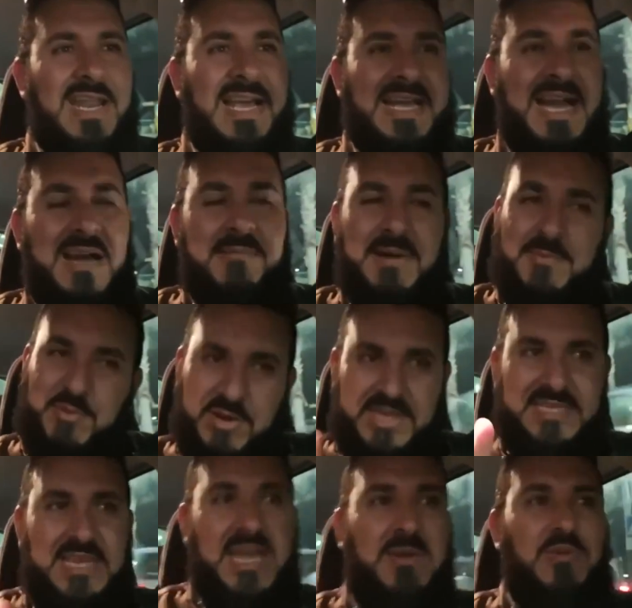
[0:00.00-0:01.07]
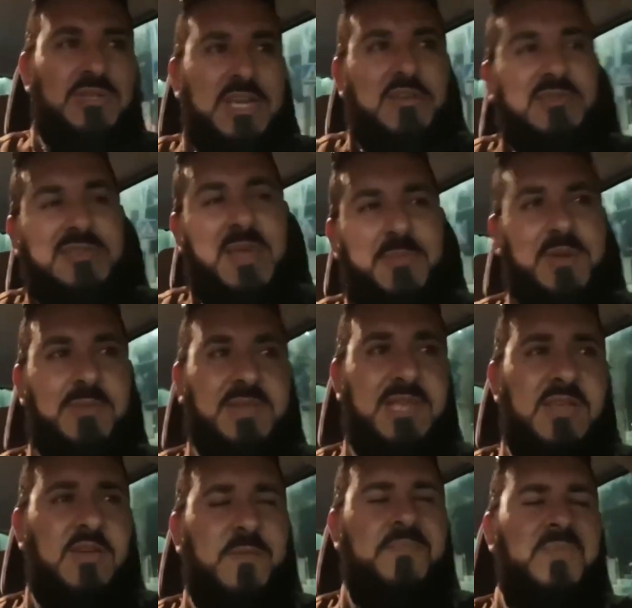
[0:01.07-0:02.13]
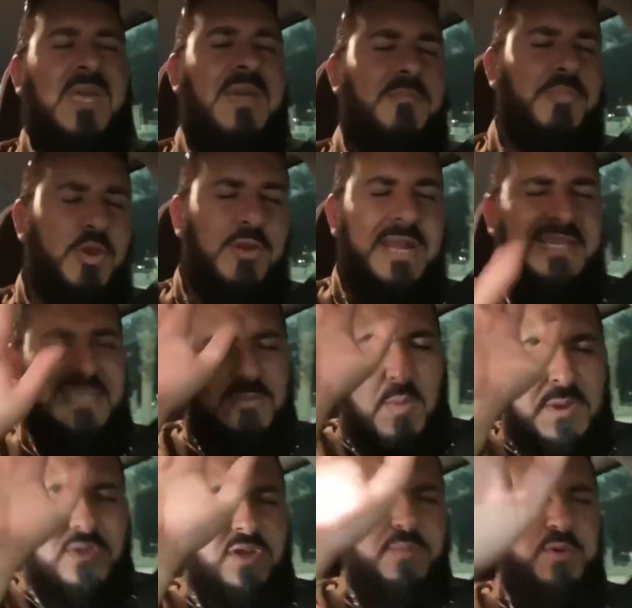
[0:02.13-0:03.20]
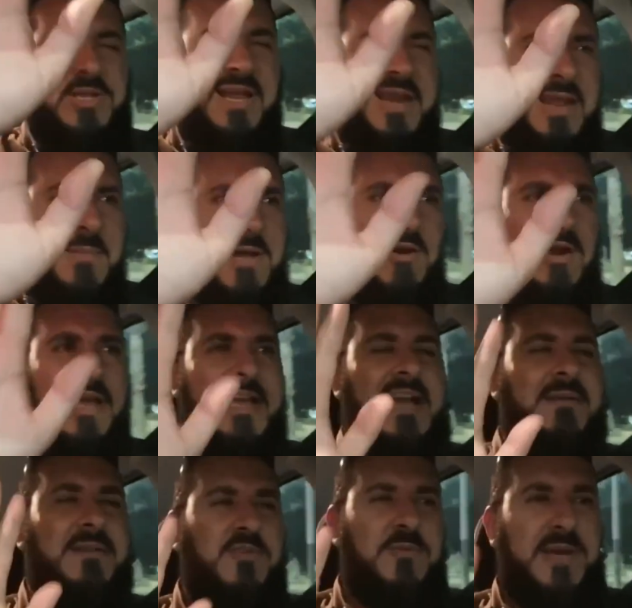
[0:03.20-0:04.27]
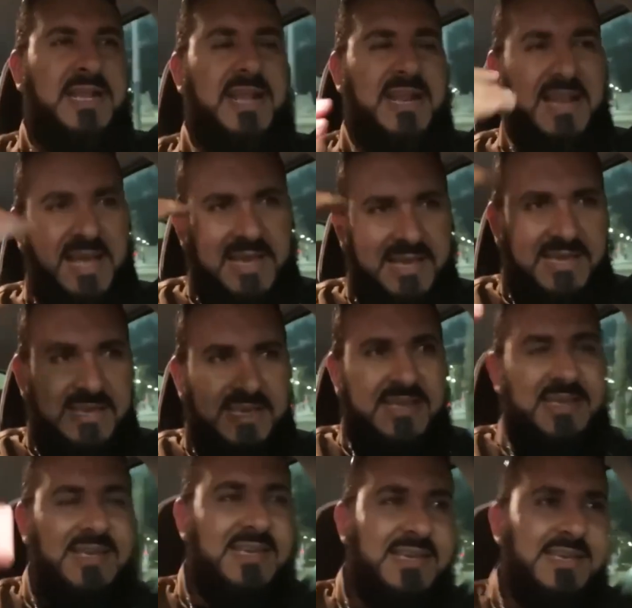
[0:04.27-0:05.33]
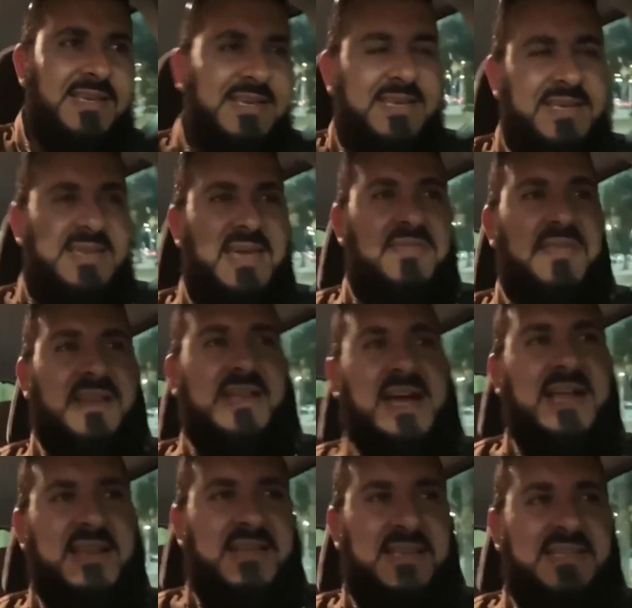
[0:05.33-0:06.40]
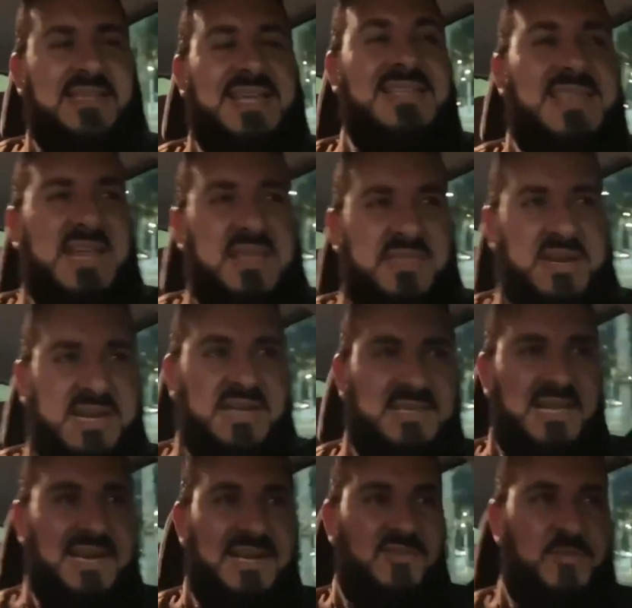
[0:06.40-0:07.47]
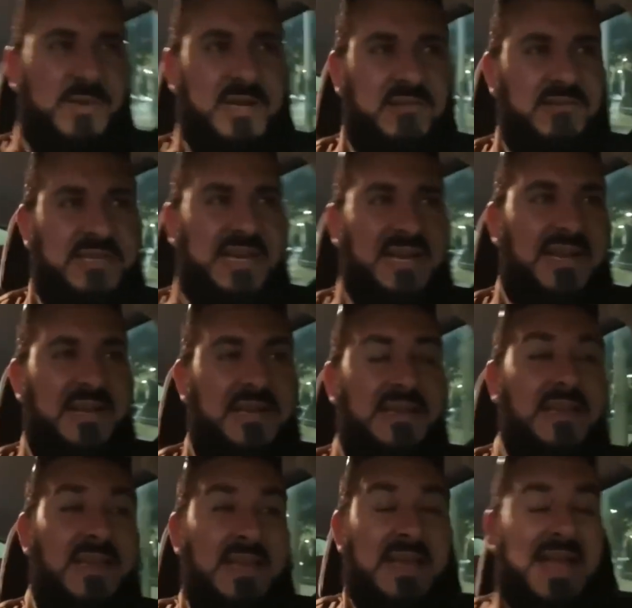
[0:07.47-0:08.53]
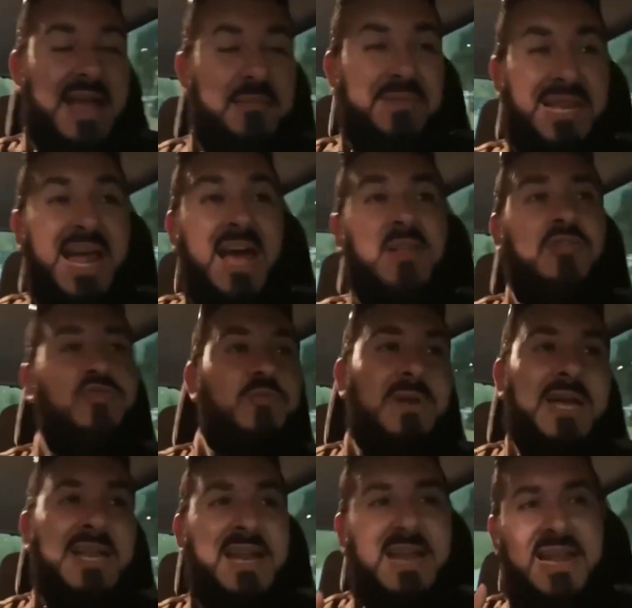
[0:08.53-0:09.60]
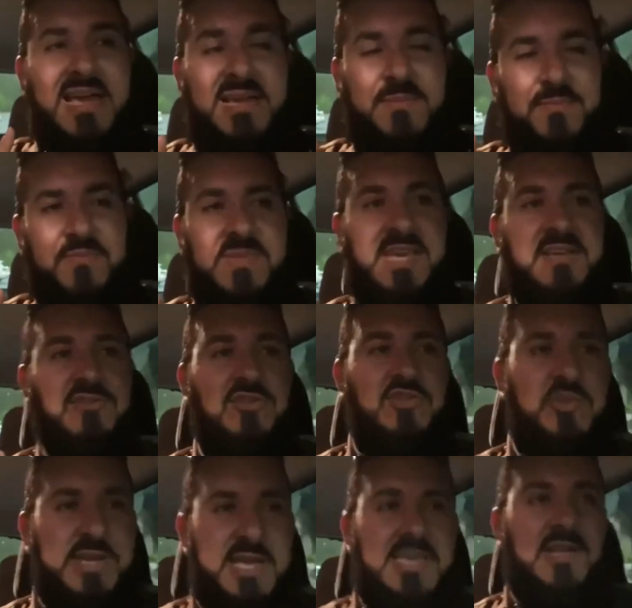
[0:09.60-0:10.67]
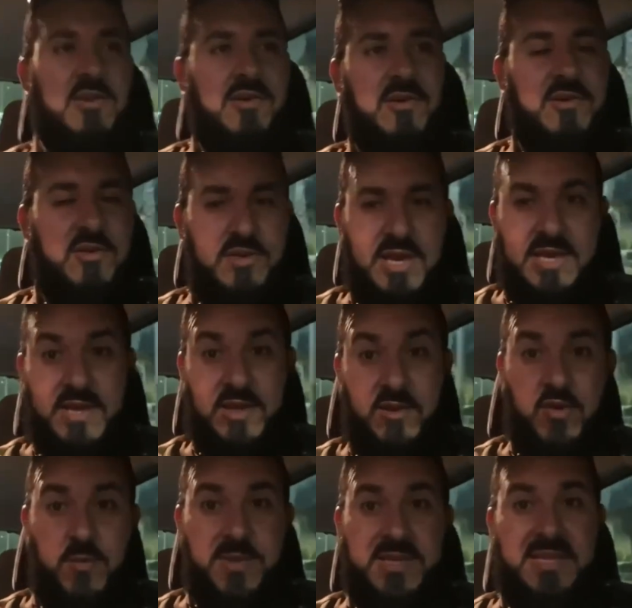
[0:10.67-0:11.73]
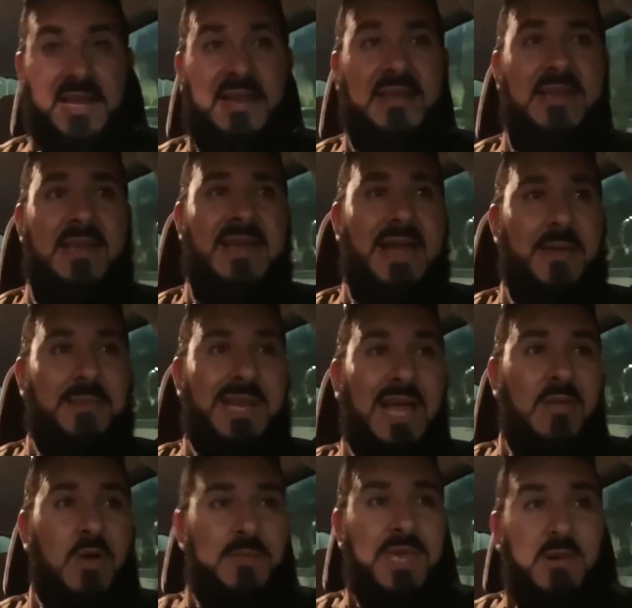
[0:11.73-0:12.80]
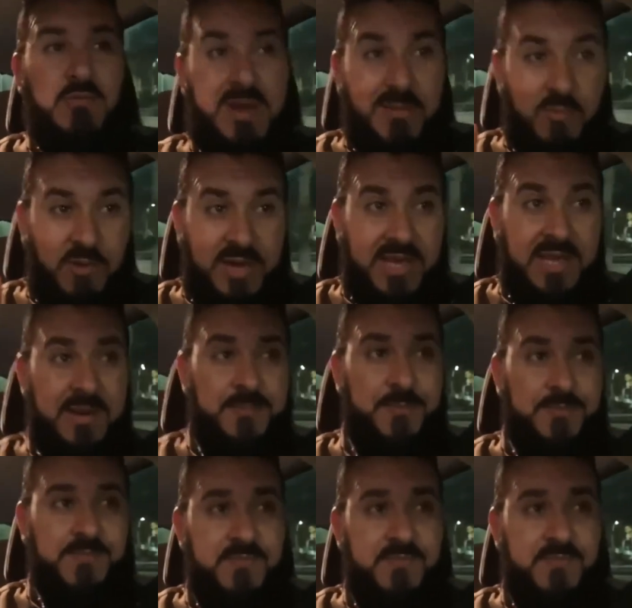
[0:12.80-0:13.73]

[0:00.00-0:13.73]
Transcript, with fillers: la cava, porque sabemos que no está permitido. Pero era ese momento de poner la mano en la cava, subhanallah, y y acercar, intentar acercarte a Allah subhanahu wa ta'ala. A mi lado, subhanallah, y esto es lo que, quiero, lo que quiero comentar, a mi lado había una mujer,